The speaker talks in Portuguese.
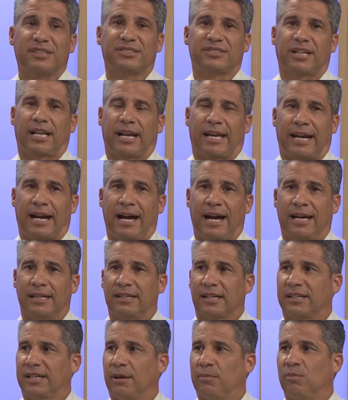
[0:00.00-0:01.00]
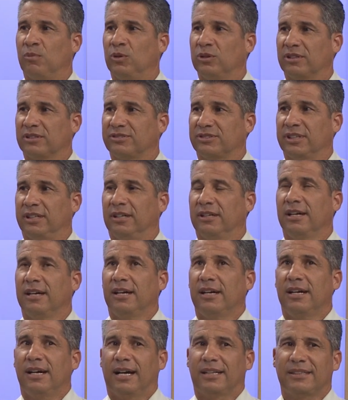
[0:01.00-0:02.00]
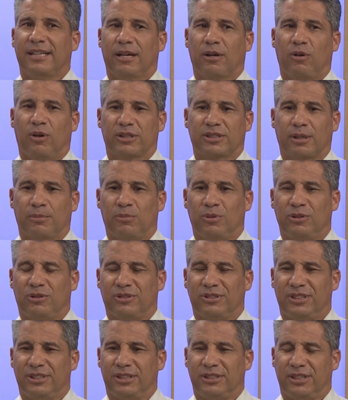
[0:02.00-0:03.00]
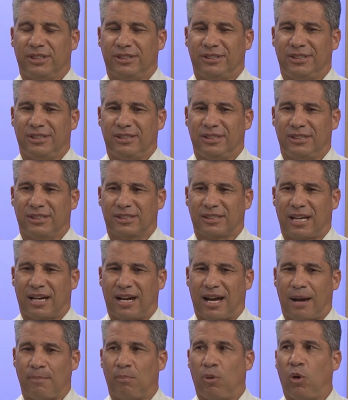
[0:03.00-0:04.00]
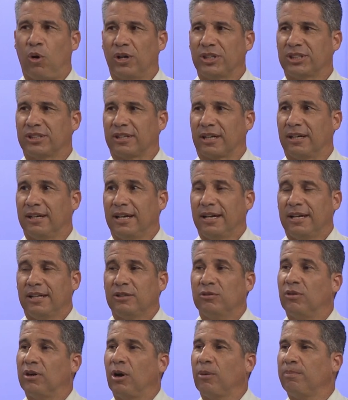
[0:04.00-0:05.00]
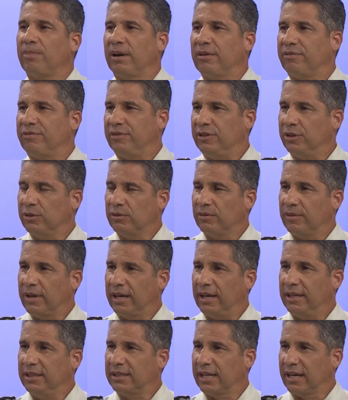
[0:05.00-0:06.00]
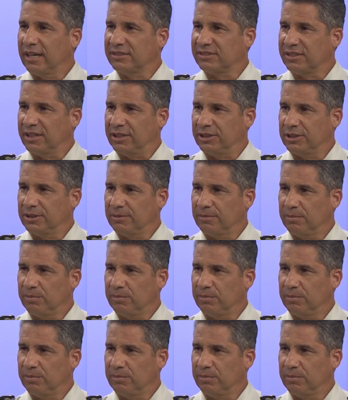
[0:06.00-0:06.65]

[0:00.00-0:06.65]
acelerada, que é muito assim, até gosta muito de, de, de estar à mostra, não é um perfil é, interessante